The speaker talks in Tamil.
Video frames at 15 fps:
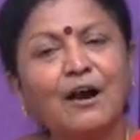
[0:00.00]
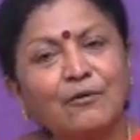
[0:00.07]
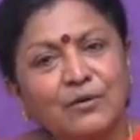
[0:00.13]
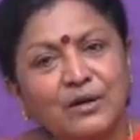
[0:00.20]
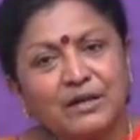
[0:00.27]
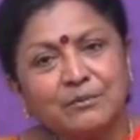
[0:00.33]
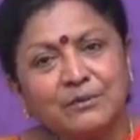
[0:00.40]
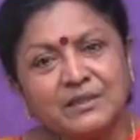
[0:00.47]

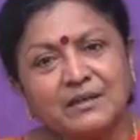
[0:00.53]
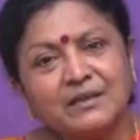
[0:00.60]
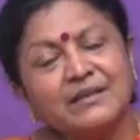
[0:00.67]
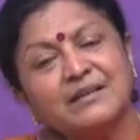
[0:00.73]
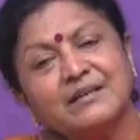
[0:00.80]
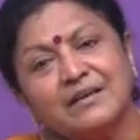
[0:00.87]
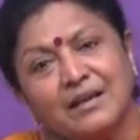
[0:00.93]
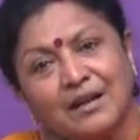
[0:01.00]
அவருடைய பதில்
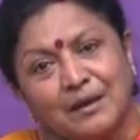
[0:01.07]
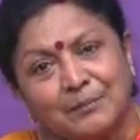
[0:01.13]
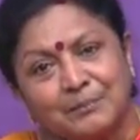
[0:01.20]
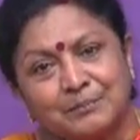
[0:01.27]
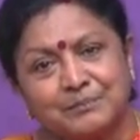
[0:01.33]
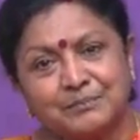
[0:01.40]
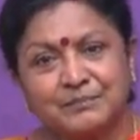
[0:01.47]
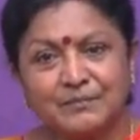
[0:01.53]
இருக்கலாம்
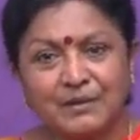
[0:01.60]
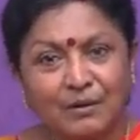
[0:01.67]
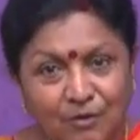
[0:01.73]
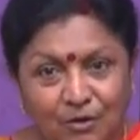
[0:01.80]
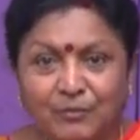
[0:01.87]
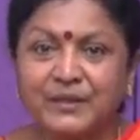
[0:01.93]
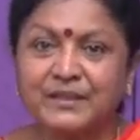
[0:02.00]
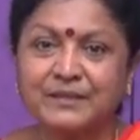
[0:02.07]

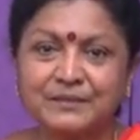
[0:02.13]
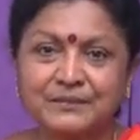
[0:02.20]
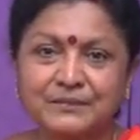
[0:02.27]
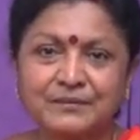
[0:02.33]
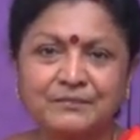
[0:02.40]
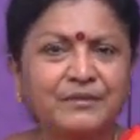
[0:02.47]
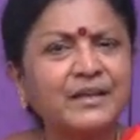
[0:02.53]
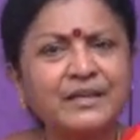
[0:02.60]
அவ்வளோவே தான்
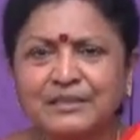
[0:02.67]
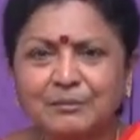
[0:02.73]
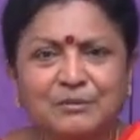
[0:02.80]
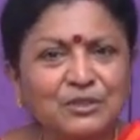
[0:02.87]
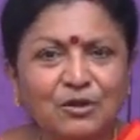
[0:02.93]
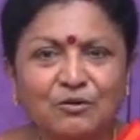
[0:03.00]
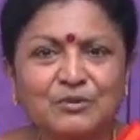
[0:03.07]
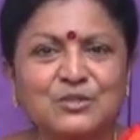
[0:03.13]
வேறு எந்த
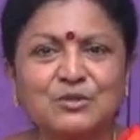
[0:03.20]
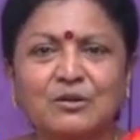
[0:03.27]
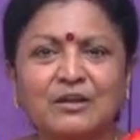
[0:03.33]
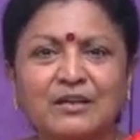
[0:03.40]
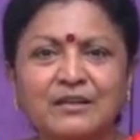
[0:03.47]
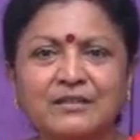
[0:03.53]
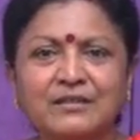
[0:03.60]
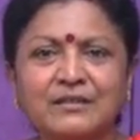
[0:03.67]
பதிலும் அவர்
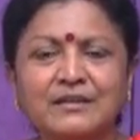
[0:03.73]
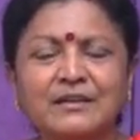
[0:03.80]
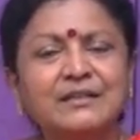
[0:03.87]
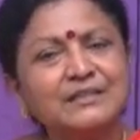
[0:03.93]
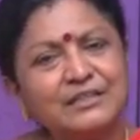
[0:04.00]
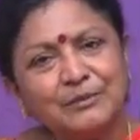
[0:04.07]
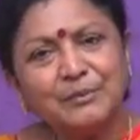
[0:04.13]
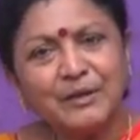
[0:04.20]
சொல்லலை
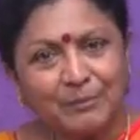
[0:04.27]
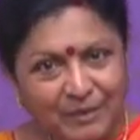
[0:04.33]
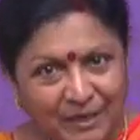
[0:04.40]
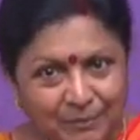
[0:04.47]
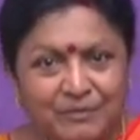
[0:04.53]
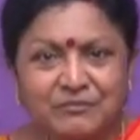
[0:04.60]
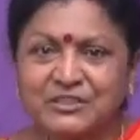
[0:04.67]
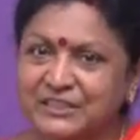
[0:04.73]
திருப்பி நம்ம
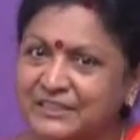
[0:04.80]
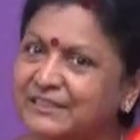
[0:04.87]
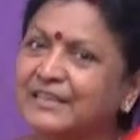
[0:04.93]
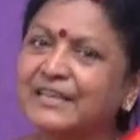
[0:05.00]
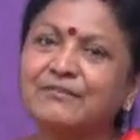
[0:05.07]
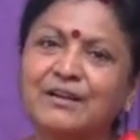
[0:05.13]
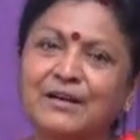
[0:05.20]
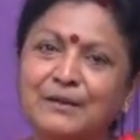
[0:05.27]
நம்ம
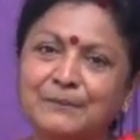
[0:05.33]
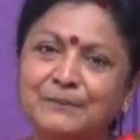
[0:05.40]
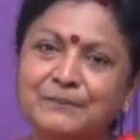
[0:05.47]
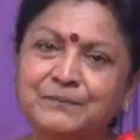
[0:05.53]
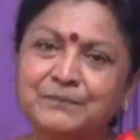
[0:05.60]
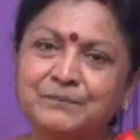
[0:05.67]
விஷயத்துக்கே வரலாம்